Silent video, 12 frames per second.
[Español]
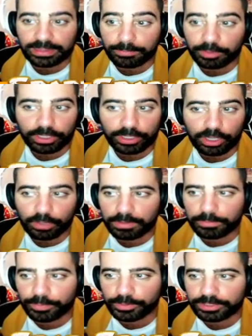calidad, pero es que no me
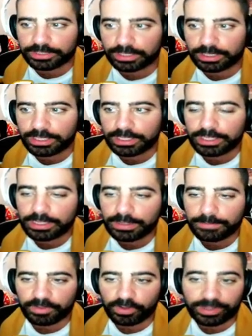importa.
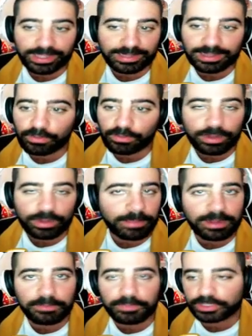Pero es que está a un
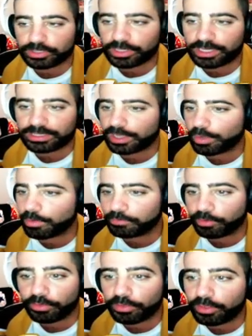nivel impresionante, que
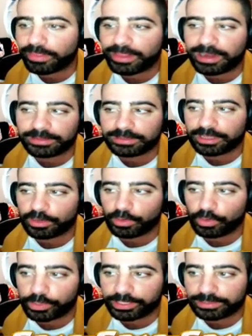cuando los dos
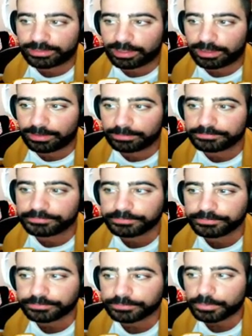delanteros no están
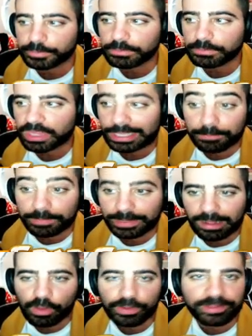
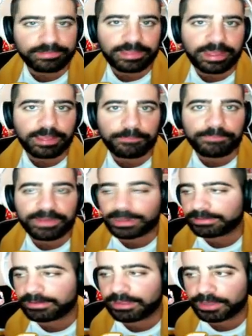inspirados, está es
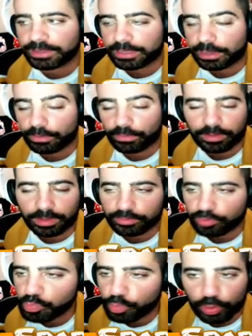para tirar del carro.
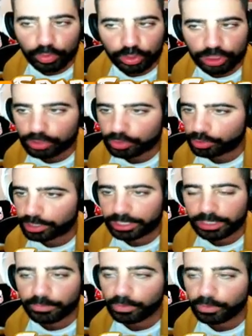Estoy muy contento con el
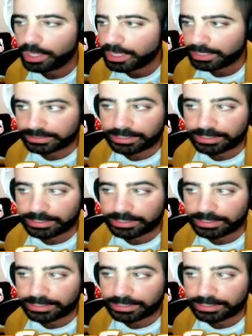equipo.